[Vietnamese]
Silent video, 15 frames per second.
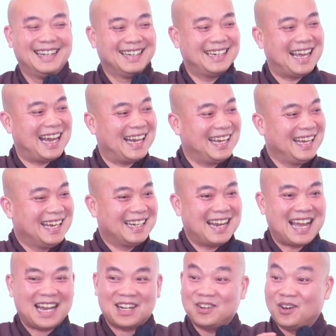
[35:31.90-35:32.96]
đang,
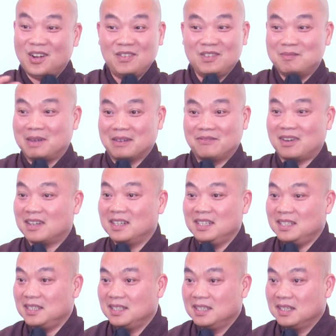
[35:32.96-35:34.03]
đang nói về mặt vật
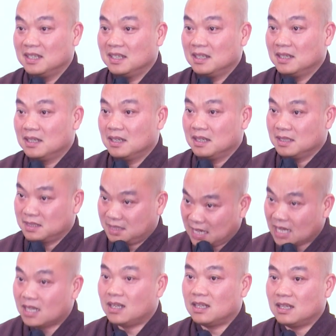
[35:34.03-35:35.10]
lý,
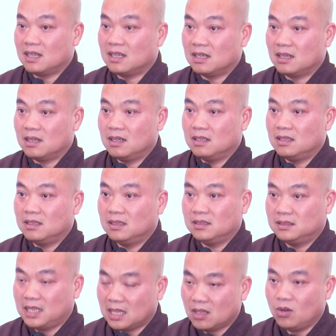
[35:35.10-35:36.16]
sắc
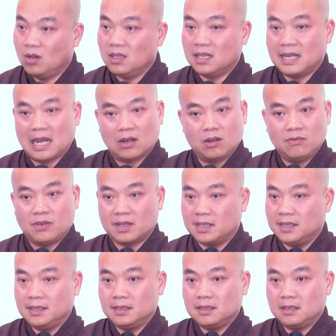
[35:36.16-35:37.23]
sắc uẩn là đang nói vật
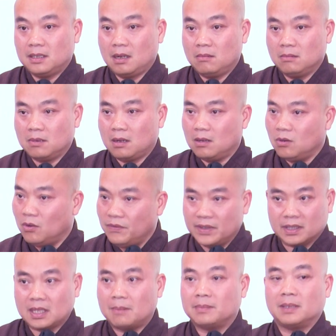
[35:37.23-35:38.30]
lý, không có nói về
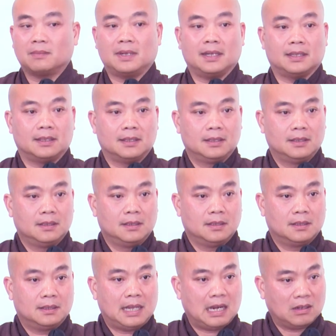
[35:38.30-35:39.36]
tâm trong này,
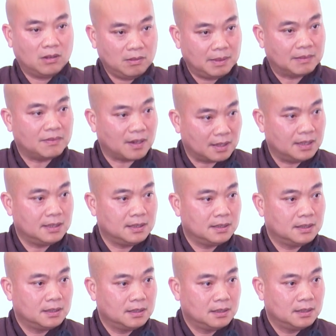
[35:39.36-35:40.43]
đang nói về mặt vật lý,
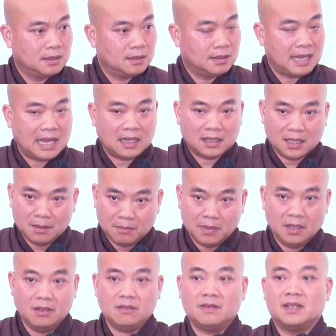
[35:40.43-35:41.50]
đang tìm
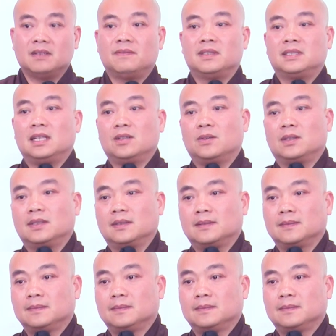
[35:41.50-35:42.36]
hiểu về về sắc uẩn.